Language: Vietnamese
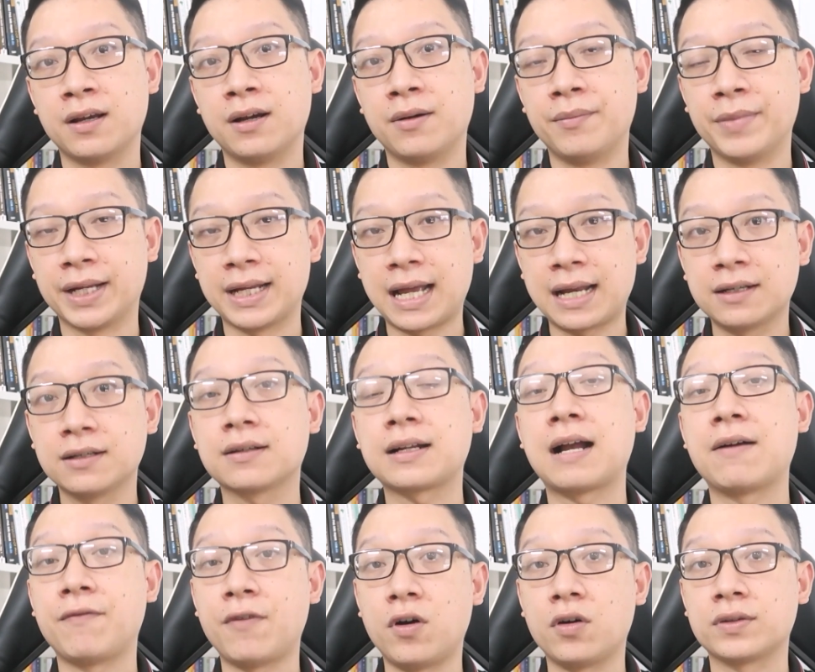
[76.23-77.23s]
uh, mình ăn được
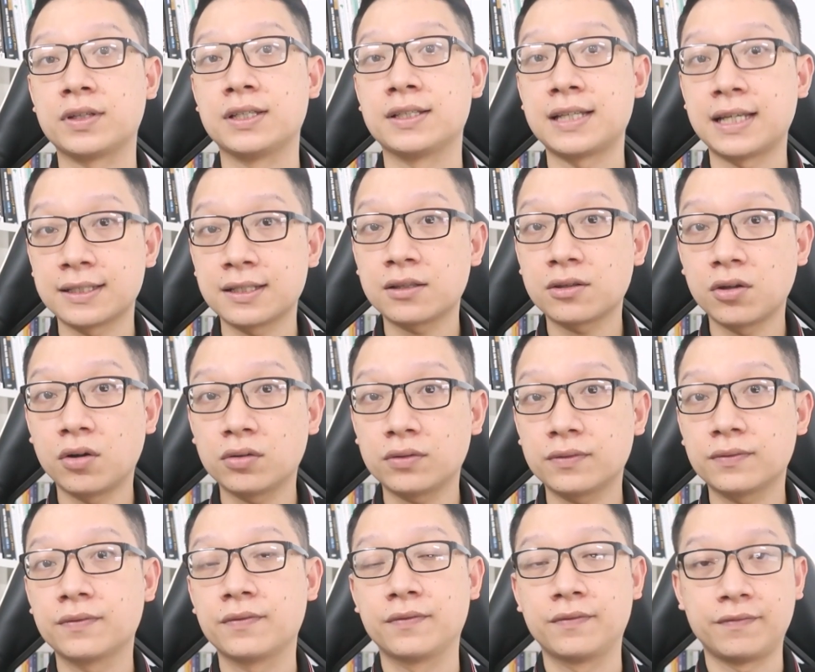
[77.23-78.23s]
cả vỏ thì sẽ rất
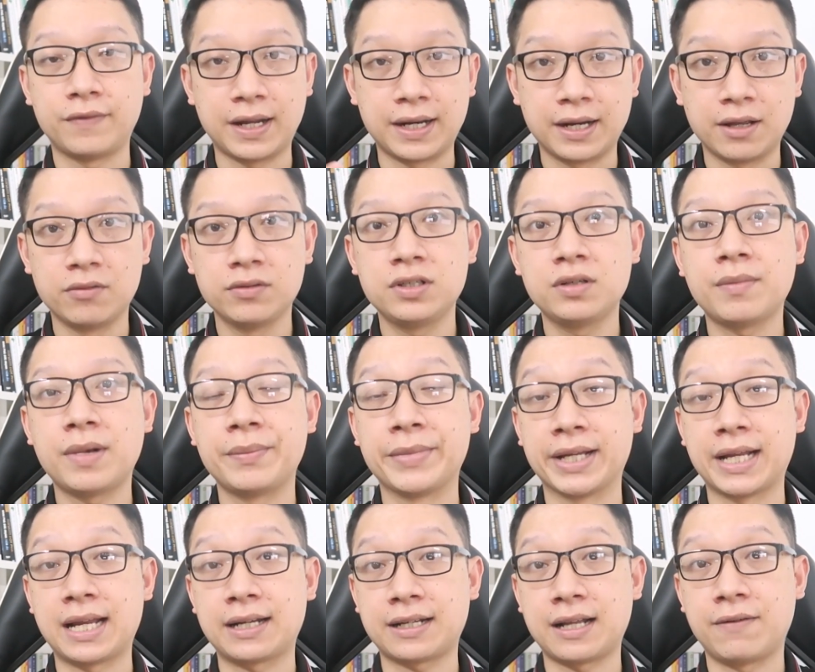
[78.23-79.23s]
tốt và nếu như mà
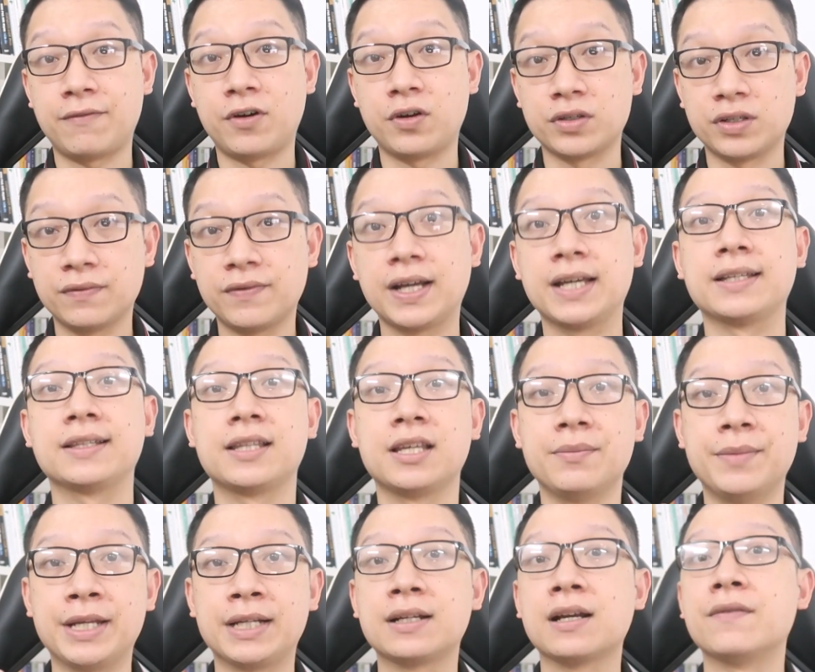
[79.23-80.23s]
mình ăn cà vò như vậy
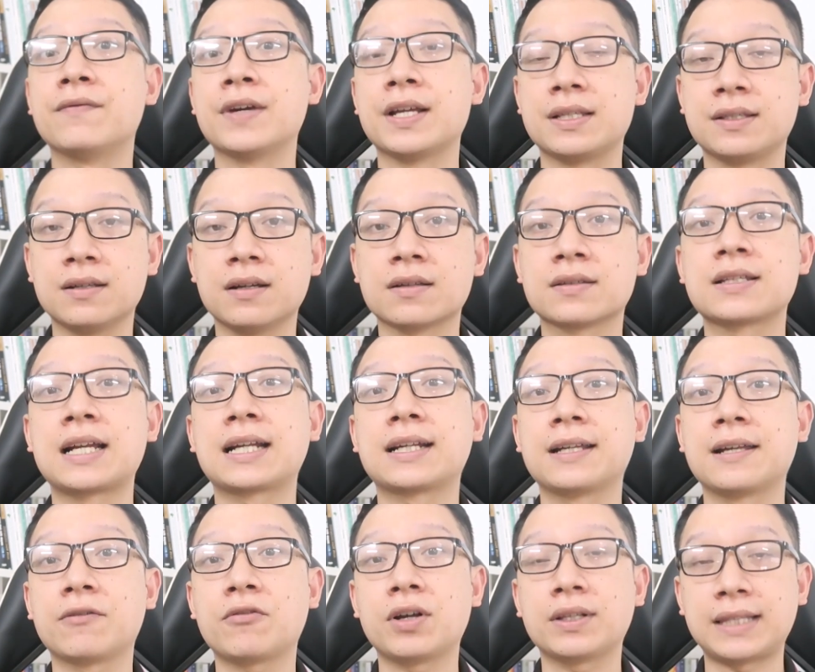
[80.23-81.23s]
thì mình cần phải rửa sạch
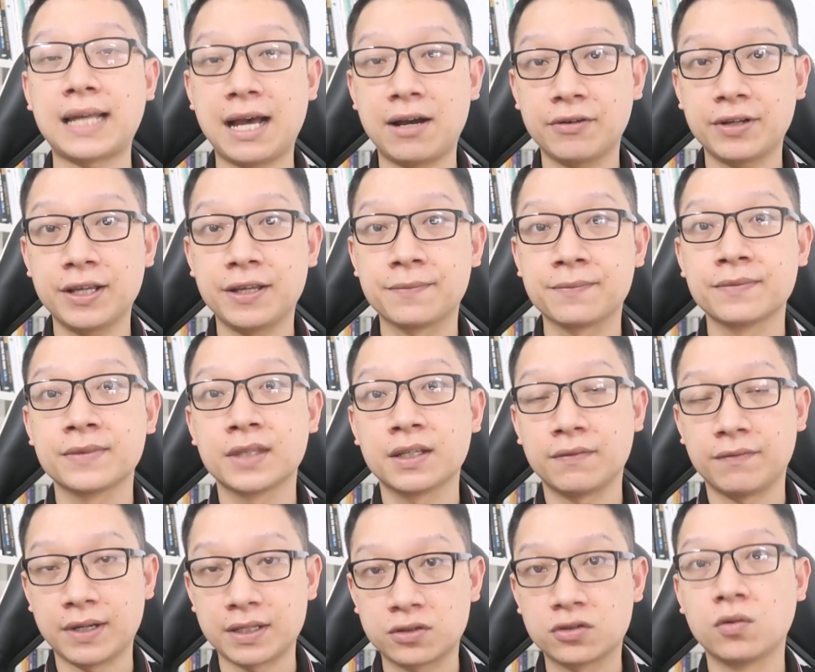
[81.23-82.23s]
cái quả táo đi
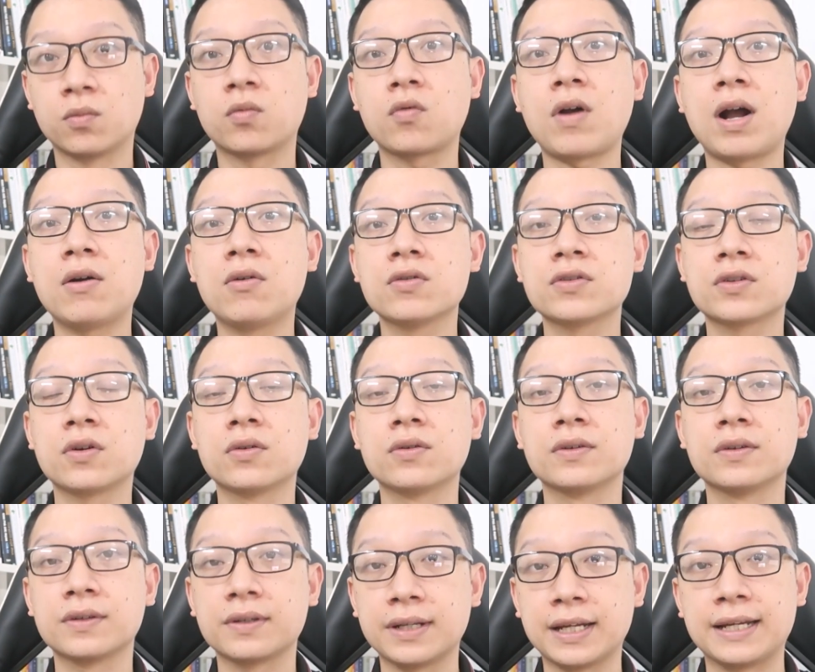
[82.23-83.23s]
và sục qua
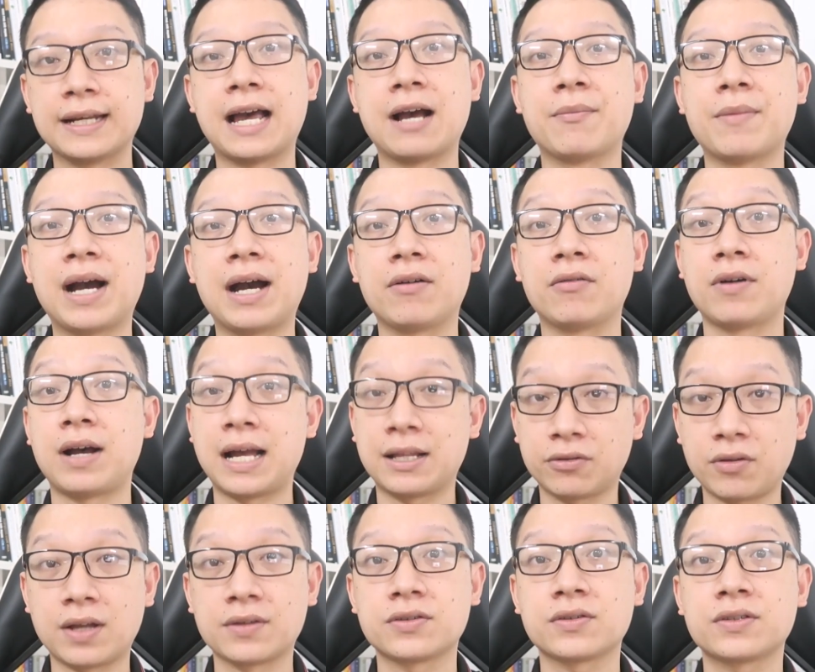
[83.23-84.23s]
ozone để đảm bảo
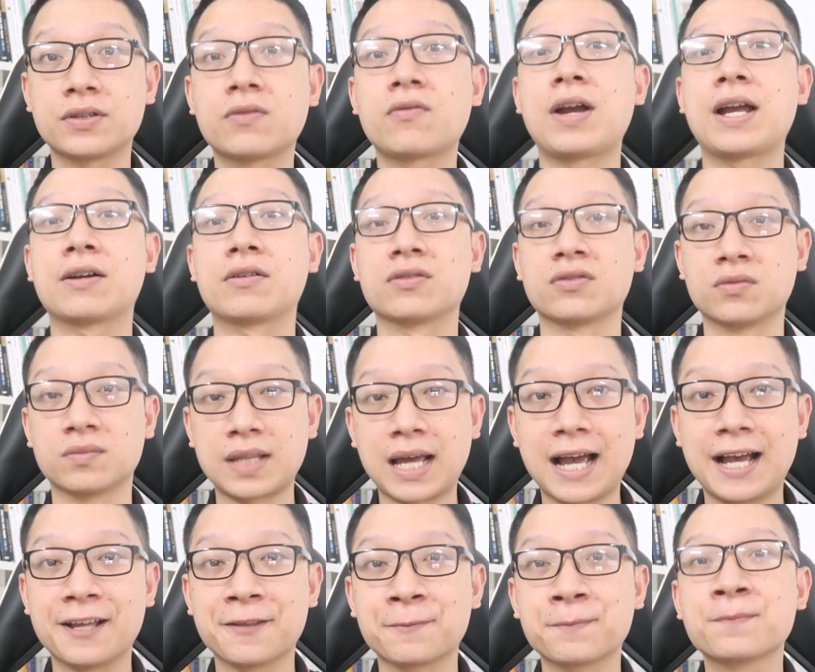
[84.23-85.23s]
an toàn cho sức khỏe của chúng
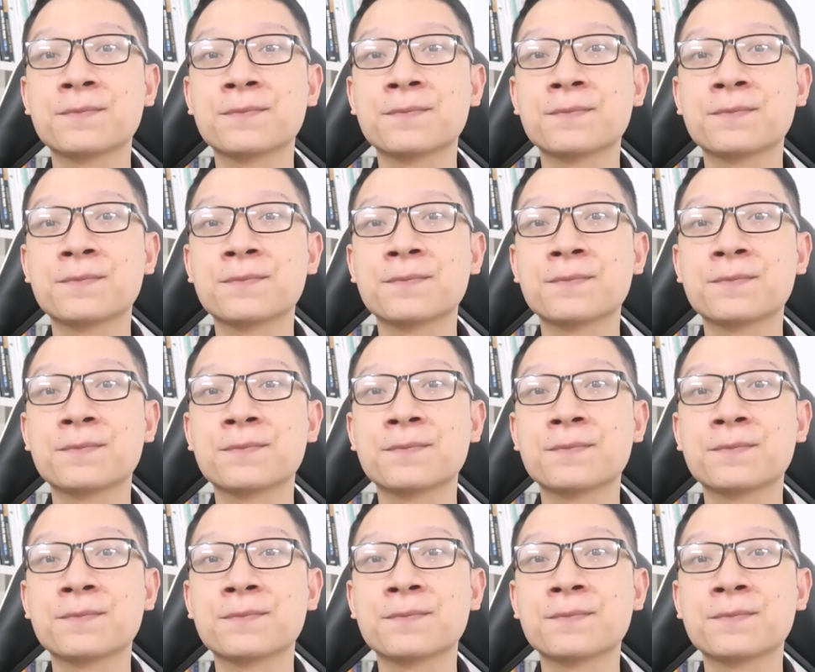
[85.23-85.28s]
ta